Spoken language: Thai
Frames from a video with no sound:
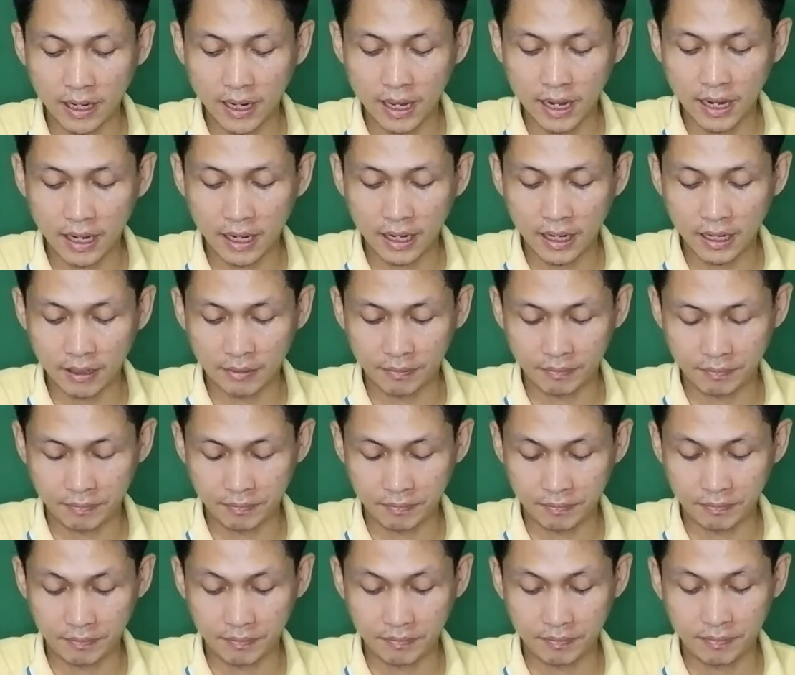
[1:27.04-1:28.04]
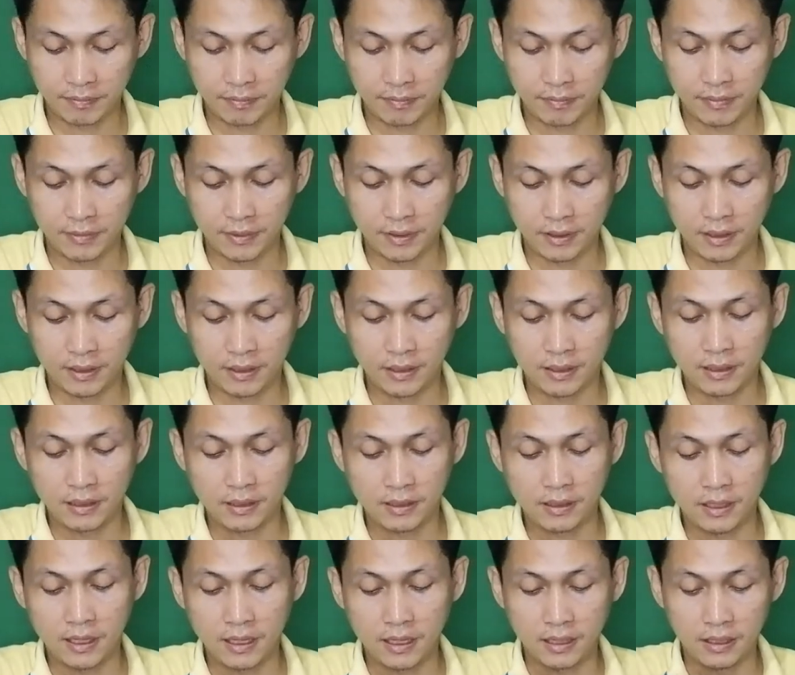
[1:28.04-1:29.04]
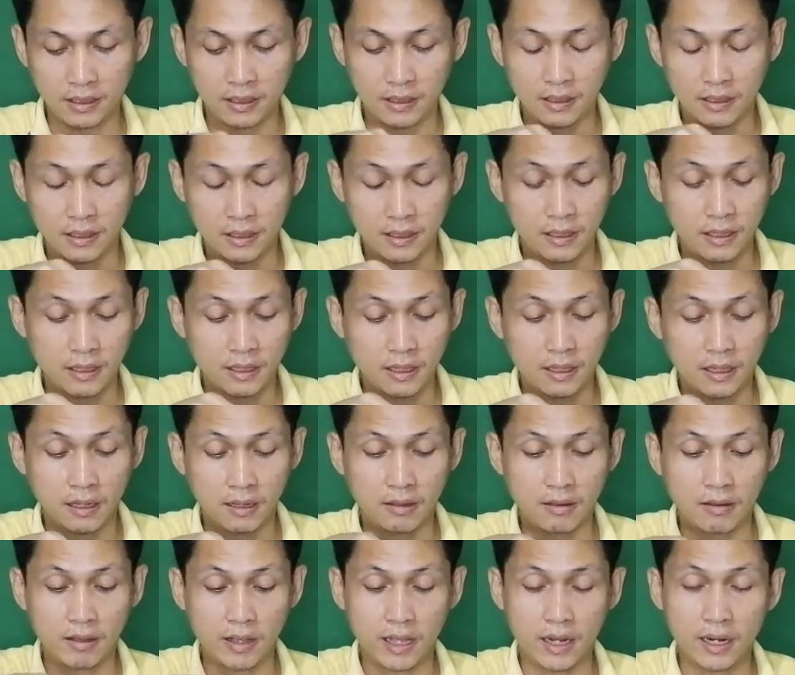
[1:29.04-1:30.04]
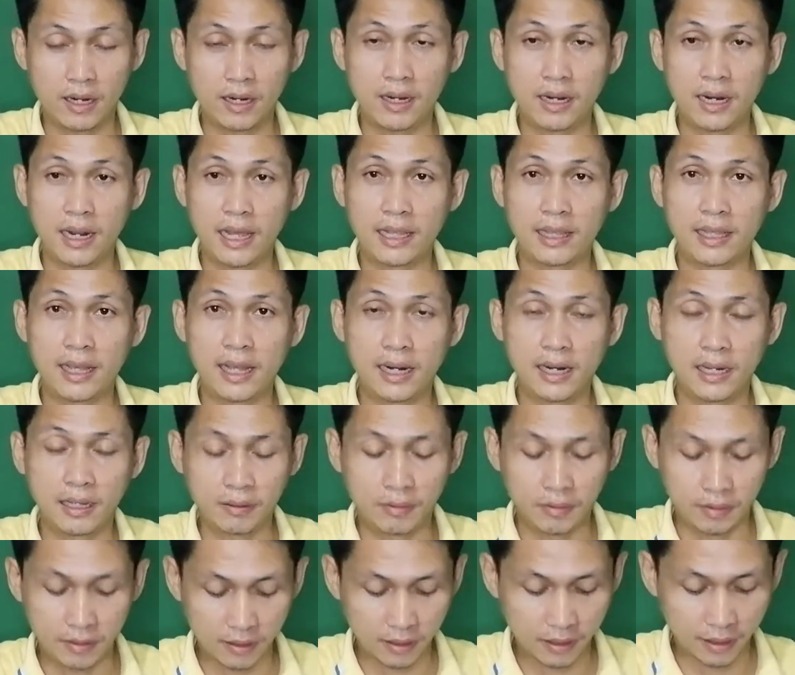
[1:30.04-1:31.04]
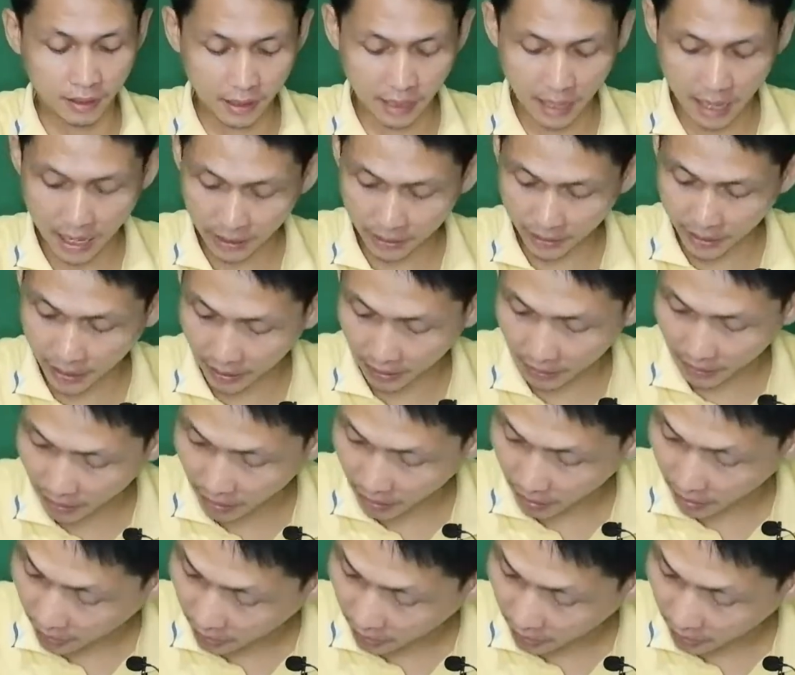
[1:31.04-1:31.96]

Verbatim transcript: ท่านนะครับ ซึ่งก็เห็นได้หลายท่าน การติดก็